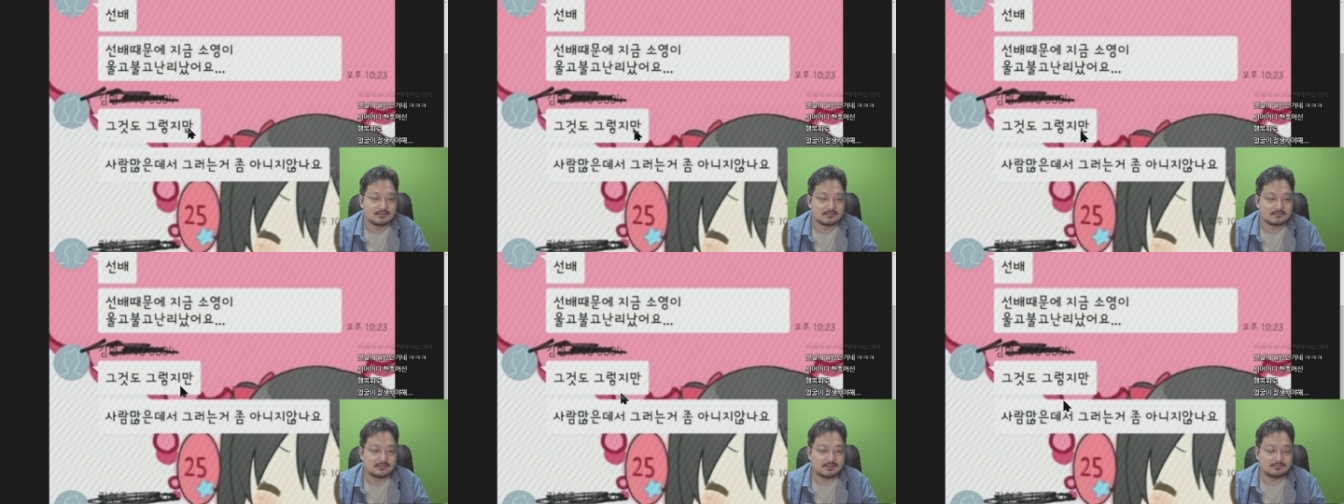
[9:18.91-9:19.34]

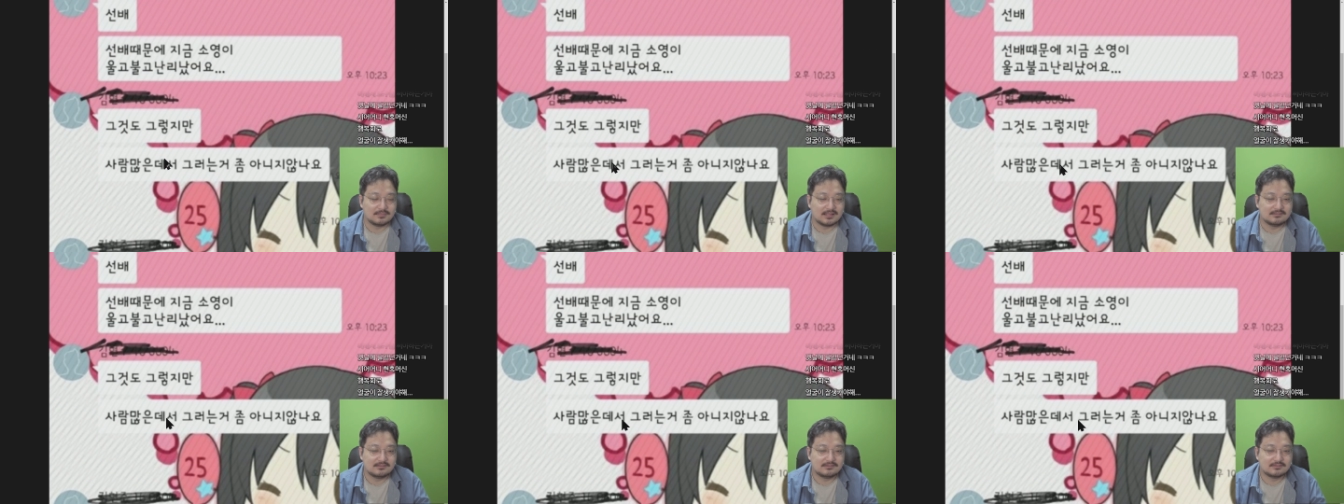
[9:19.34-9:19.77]
사람
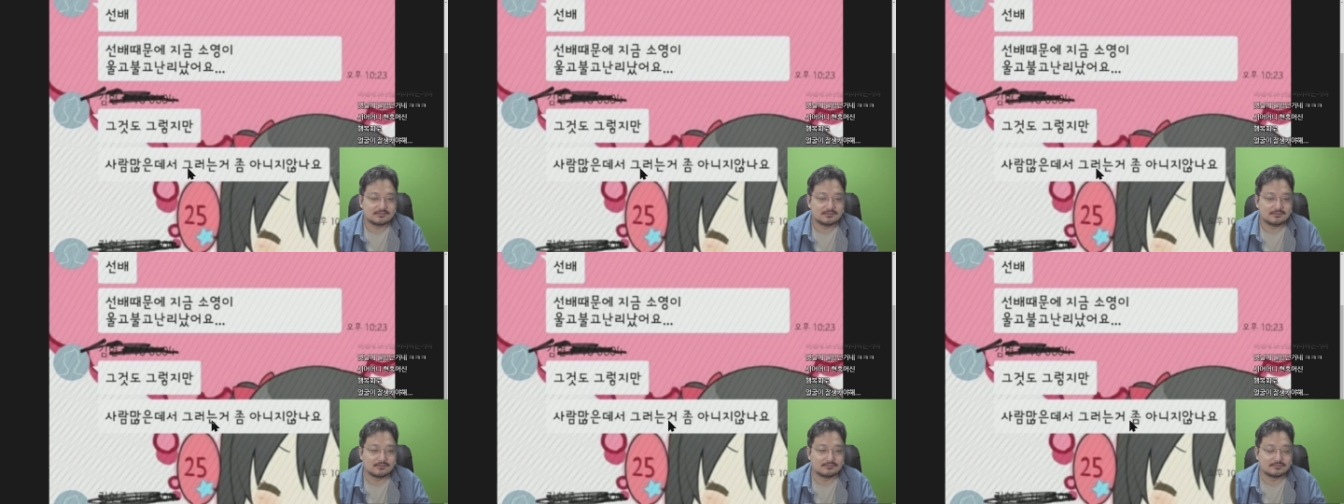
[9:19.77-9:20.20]
많은 데서
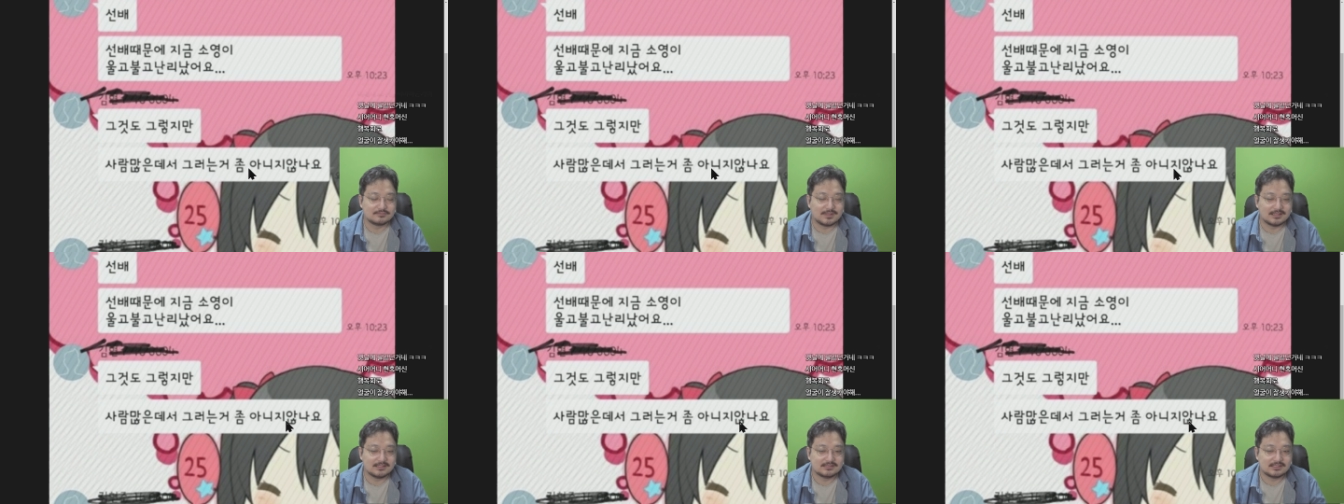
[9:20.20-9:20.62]
그러는 건 좀
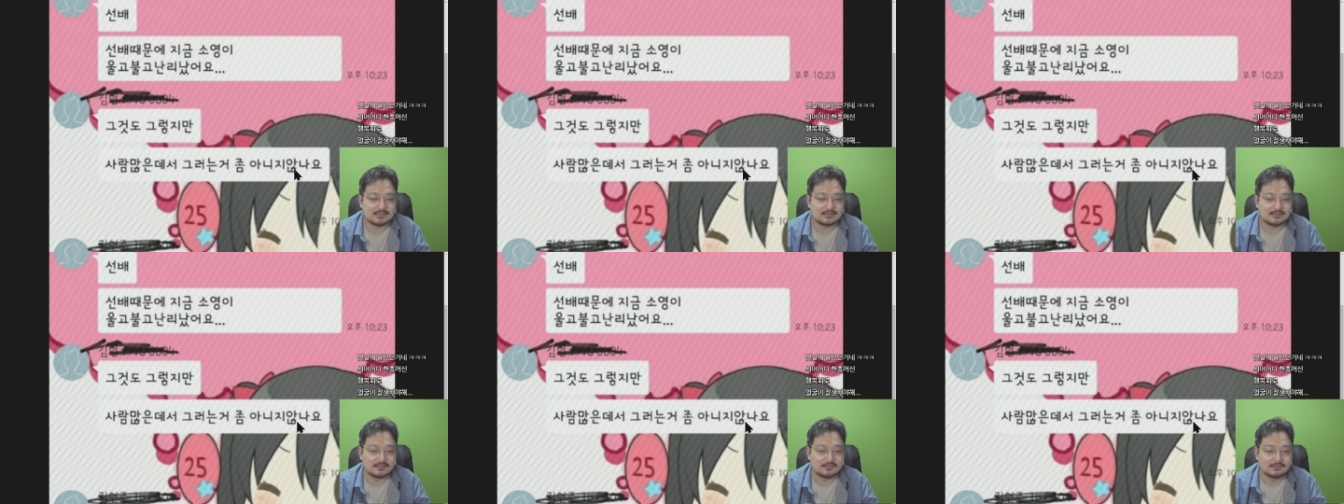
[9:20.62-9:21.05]
아니지
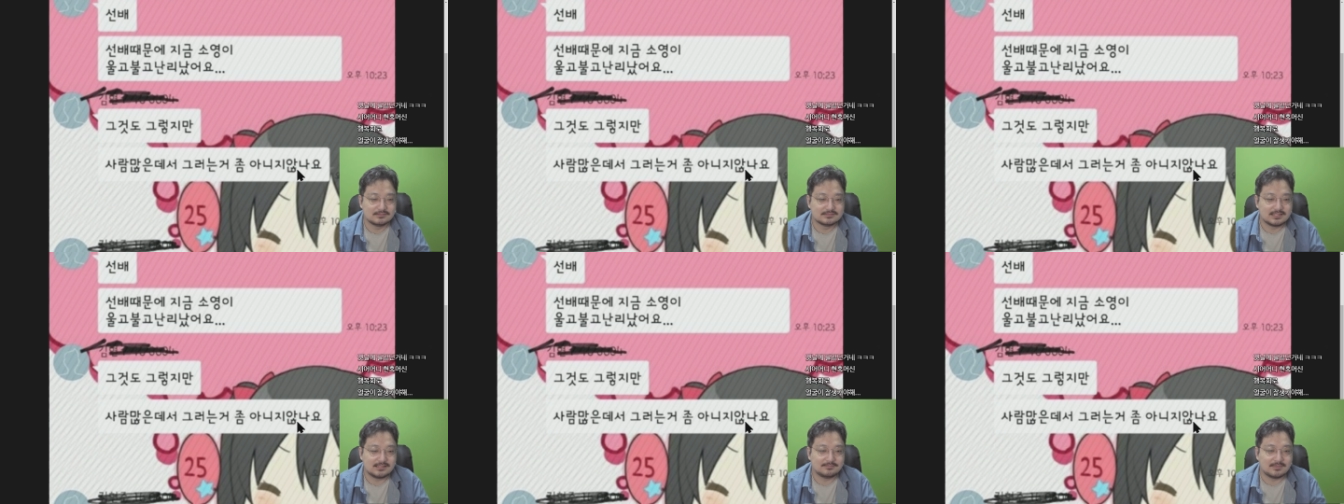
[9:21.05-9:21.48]
않나요?
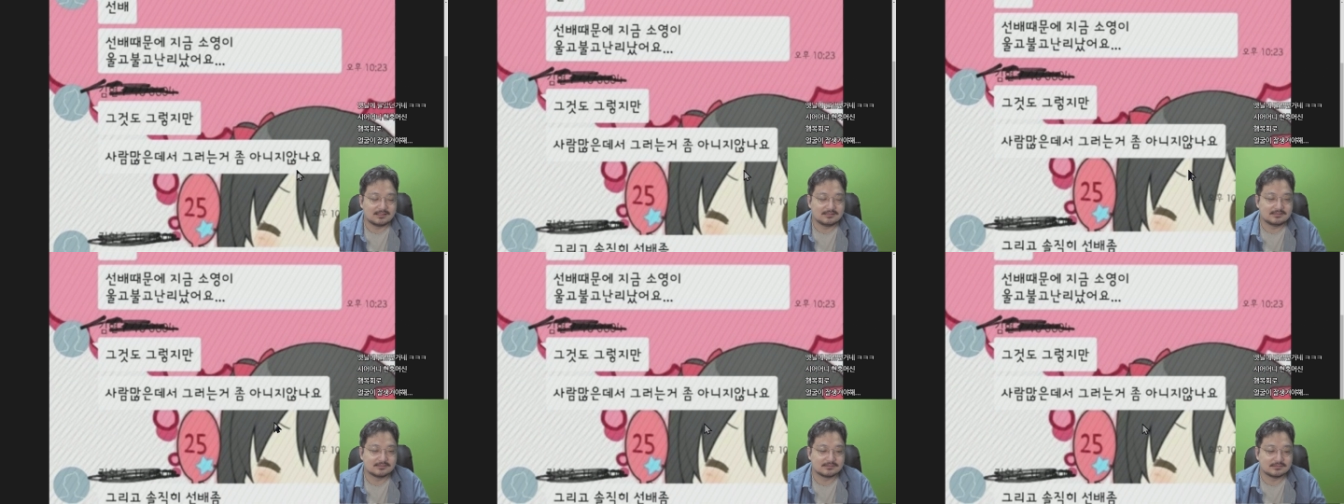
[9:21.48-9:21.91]
사람 많은
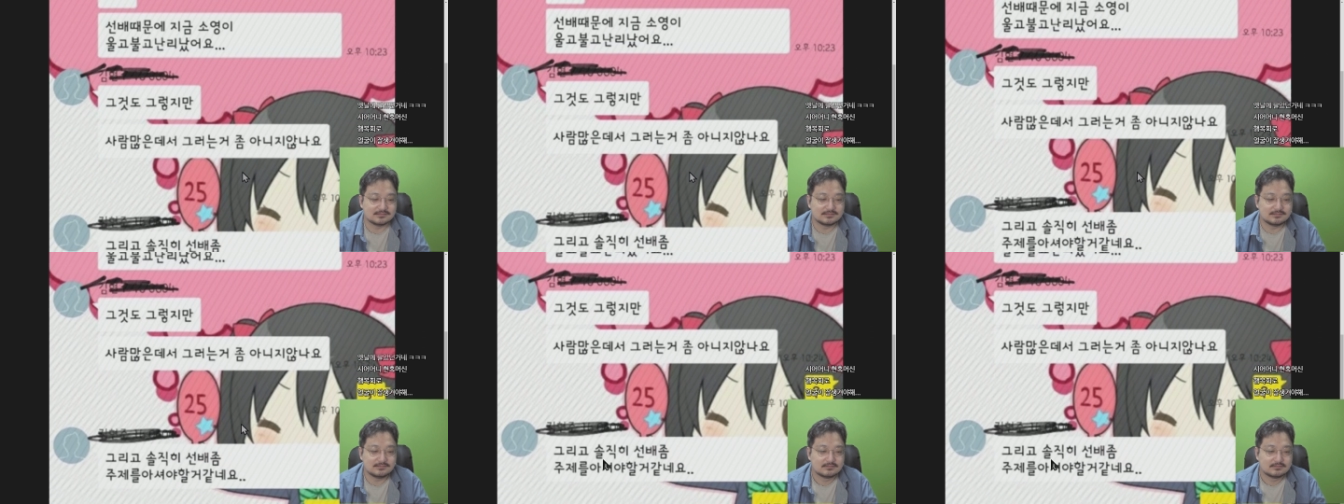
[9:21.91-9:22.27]
데서 그랬어?